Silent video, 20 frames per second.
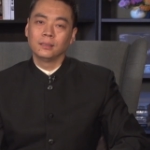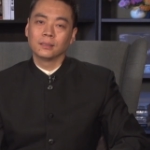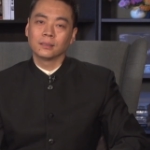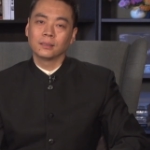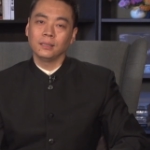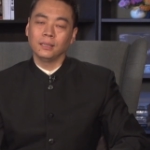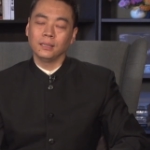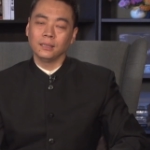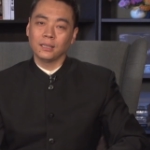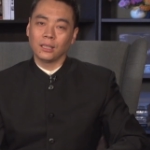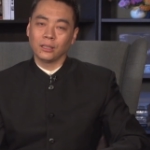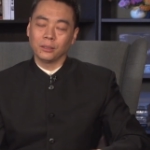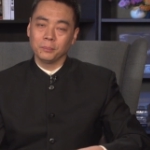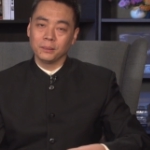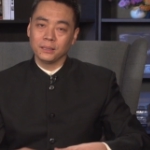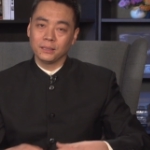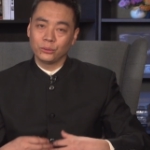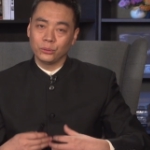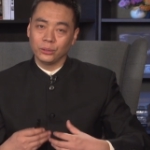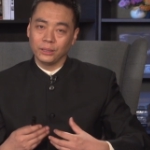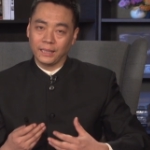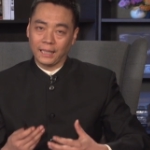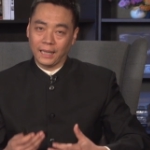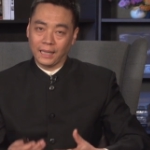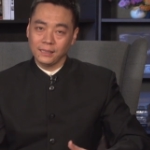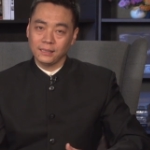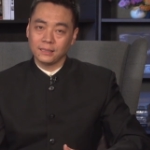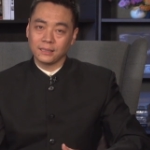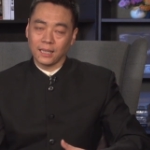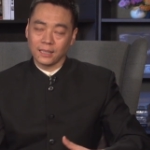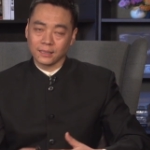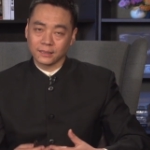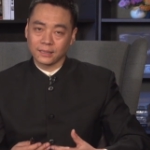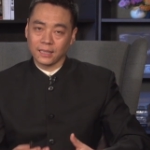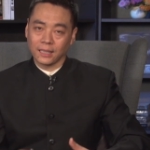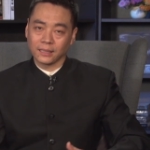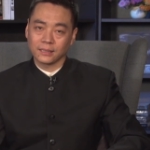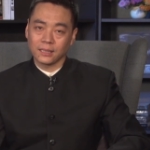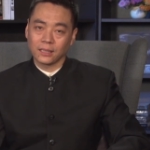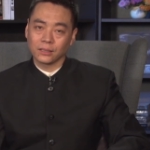可以让人们去联想、
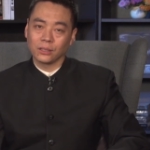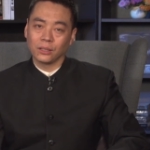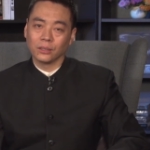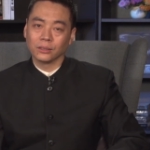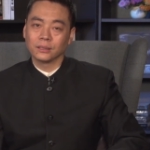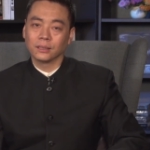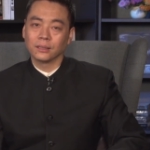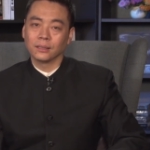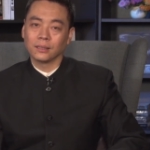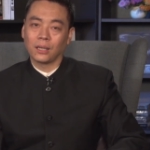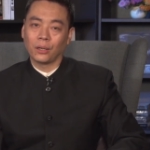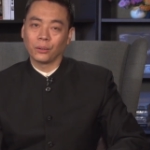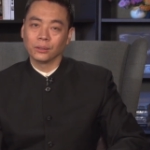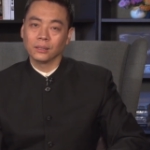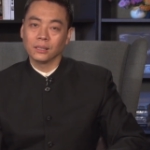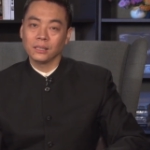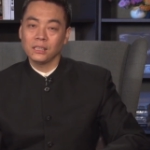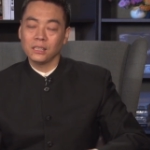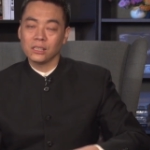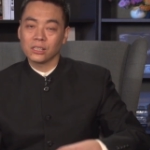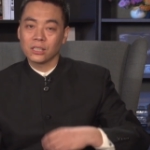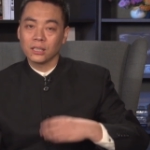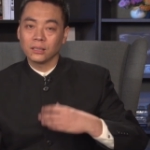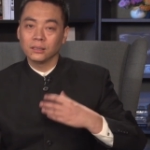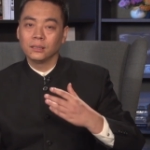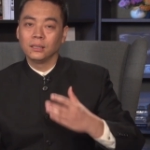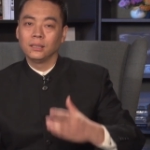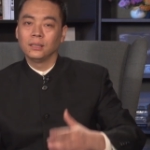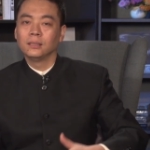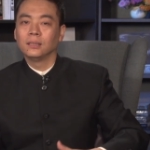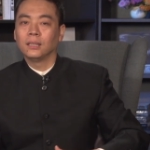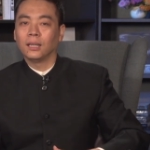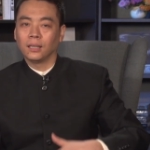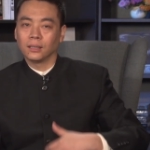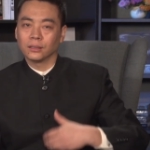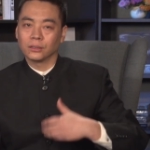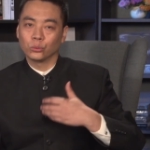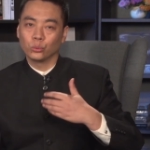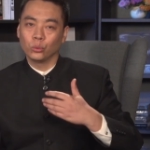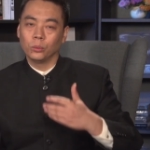想象到这个老人的一生
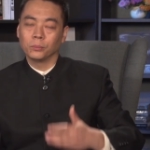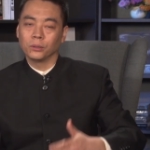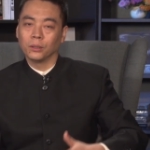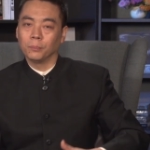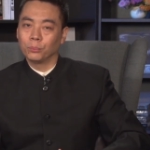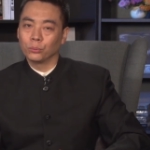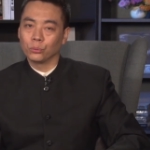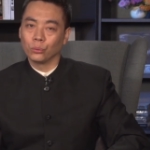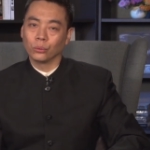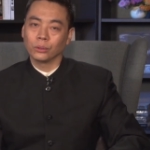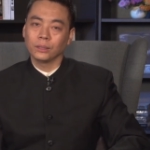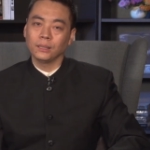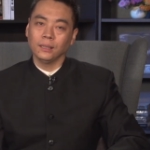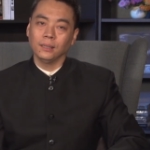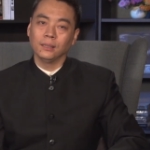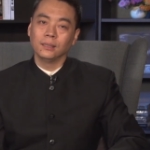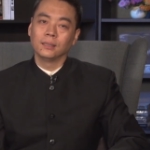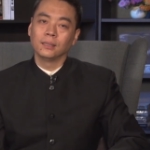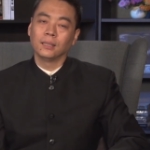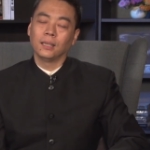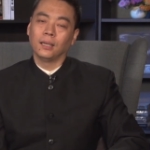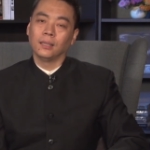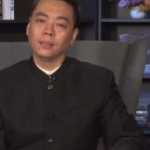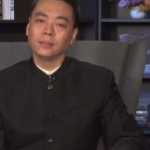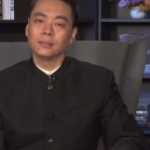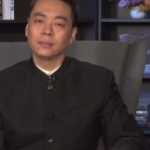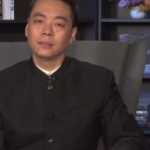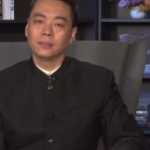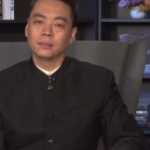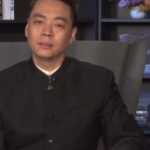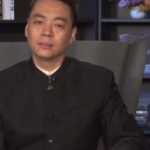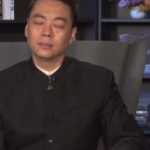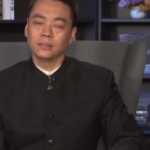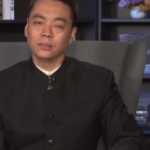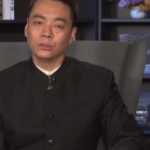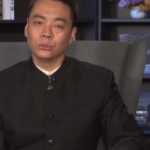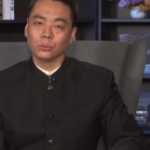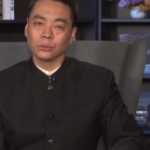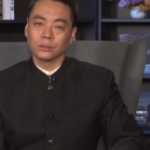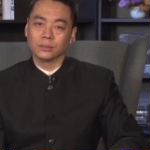啊是多么的不容易啊，是
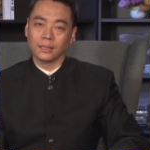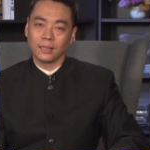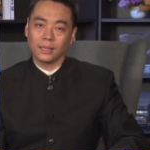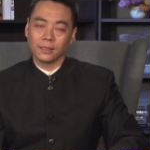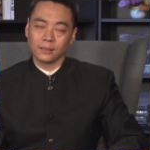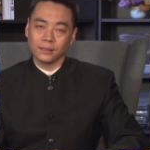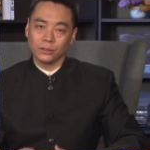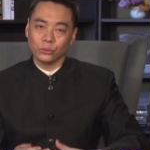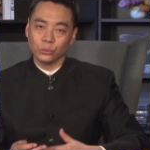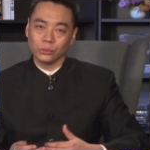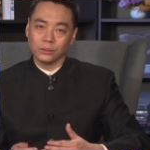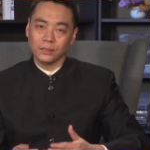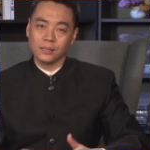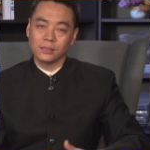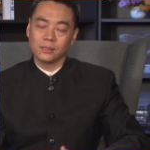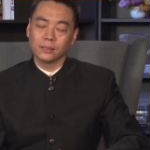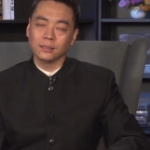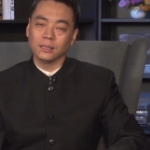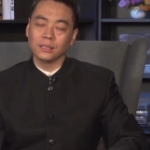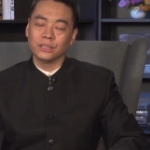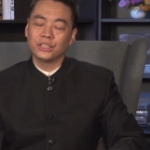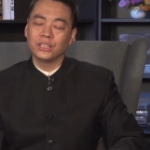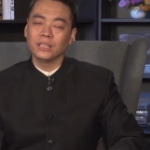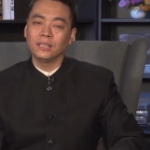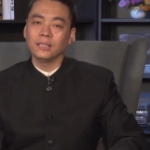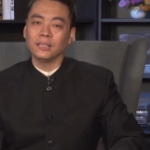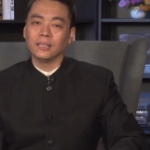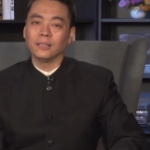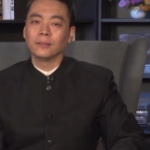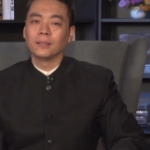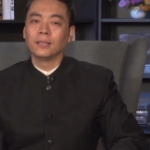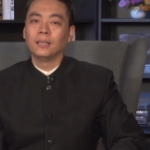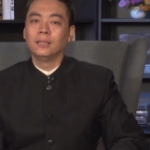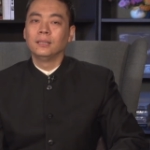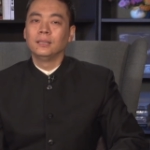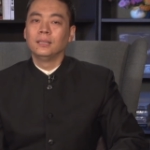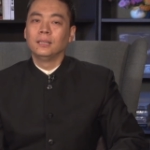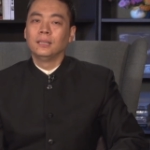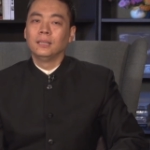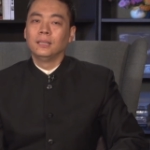一种怎样的一种人生的经历。
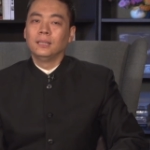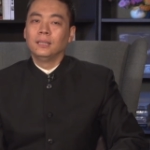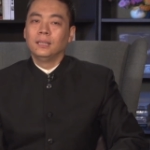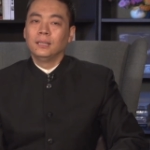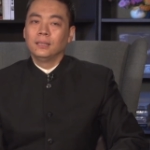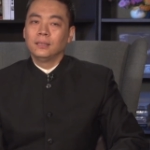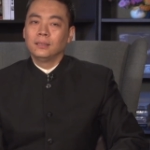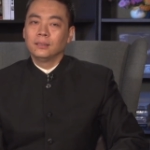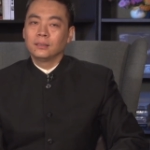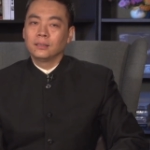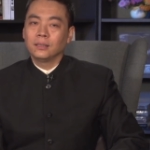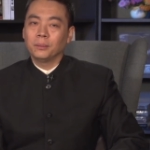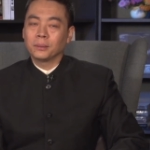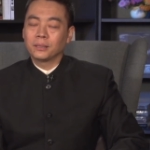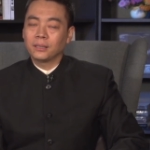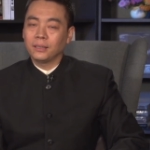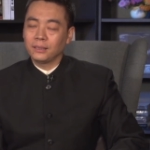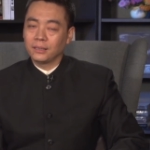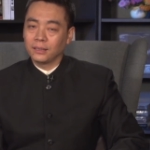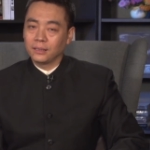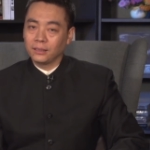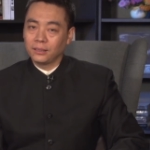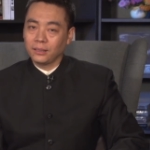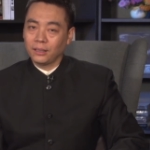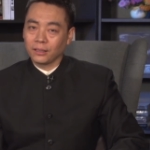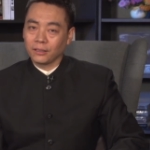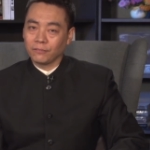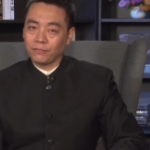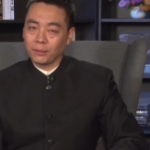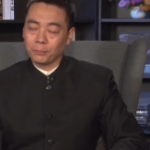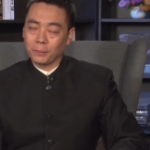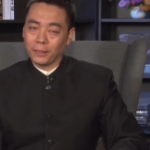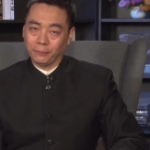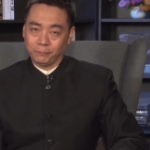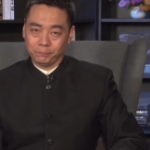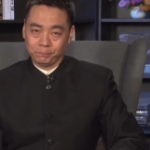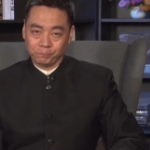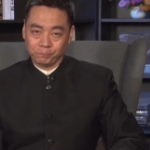那么特写的第二个方面。